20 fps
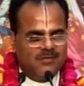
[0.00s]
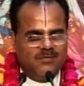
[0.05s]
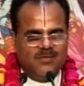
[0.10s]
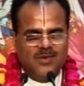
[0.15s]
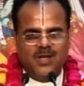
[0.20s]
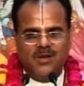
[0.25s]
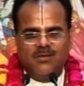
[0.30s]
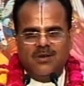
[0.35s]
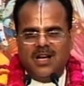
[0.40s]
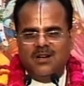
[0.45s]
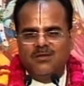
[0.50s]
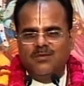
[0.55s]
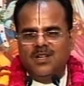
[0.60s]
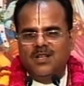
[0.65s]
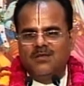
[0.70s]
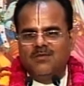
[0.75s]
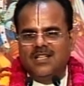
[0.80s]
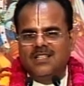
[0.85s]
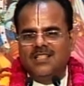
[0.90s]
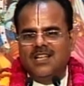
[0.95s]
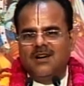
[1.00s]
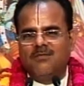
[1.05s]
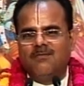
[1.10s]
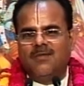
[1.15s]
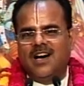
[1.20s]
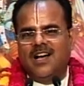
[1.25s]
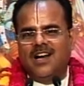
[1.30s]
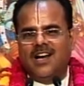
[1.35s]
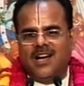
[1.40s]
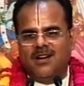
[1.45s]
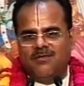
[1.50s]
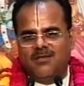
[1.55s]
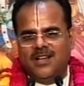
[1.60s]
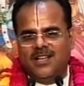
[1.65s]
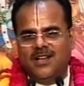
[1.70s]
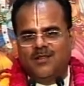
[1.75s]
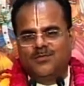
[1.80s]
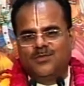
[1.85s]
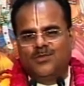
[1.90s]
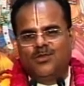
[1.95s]
भगवान बोले भैया बाला
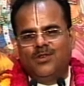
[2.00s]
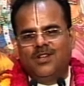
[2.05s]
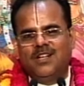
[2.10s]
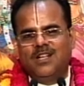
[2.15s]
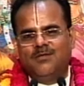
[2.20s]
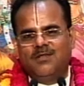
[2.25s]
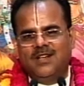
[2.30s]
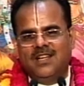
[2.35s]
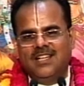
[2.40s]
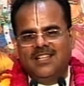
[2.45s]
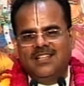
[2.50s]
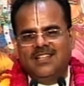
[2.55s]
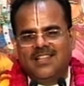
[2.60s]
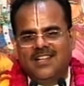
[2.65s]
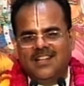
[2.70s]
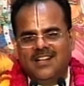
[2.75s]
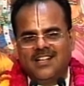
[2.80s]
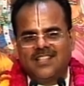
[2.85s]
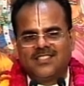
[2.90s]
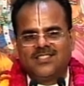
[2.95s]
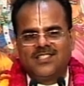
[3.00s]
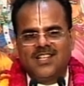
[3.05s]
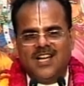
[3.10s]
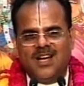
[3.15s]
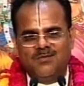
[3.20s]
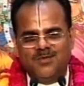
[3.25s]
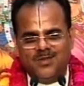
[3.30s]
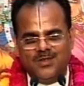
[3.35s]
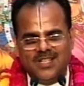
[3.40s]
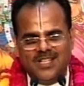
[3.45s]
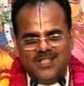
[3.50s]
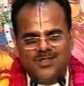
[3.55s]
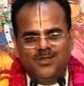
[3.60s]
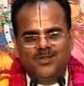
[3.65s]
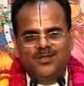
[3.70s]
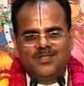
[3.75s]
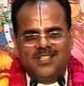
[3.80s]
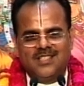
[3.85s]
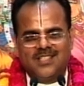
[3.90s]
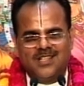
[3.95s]
वयम तुल्य बलई क्रीडा श्यामो
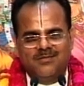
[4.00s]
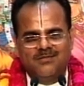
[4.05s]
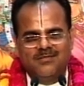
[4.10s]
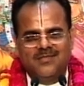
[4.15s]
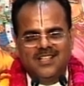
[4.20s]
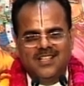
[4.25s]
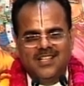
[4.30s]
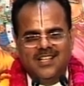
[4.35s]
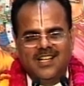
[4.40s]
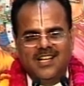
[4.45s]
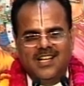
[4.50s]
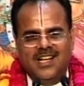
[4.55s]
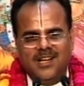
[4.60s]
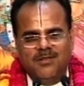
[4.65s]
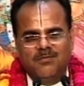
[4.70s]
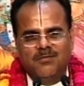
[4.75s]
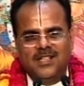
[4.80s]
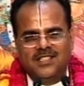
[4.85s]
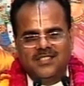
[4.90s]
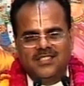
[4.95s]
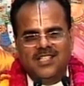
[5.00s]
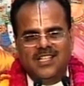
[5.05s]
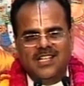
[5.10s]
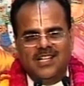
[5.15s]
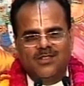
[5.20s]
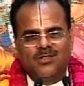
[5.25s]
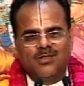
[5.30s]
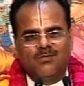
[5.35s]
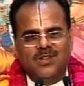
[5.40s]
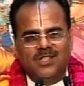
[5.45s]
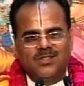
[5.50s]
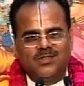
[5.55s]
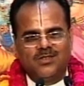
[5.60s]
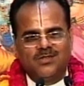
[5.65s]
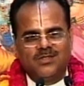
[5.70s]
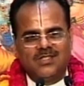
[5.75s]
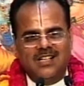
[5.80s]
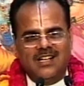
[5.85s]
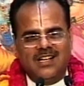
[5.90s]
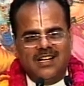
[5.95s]
यथोचितम हम बच्चे हैं तो
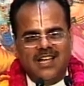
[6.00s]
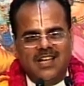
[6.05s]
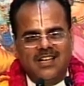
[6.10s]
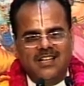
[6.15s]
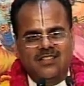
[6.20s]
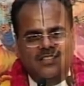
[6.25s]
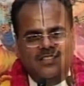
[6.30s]
बच्चों से लड़ाएंगे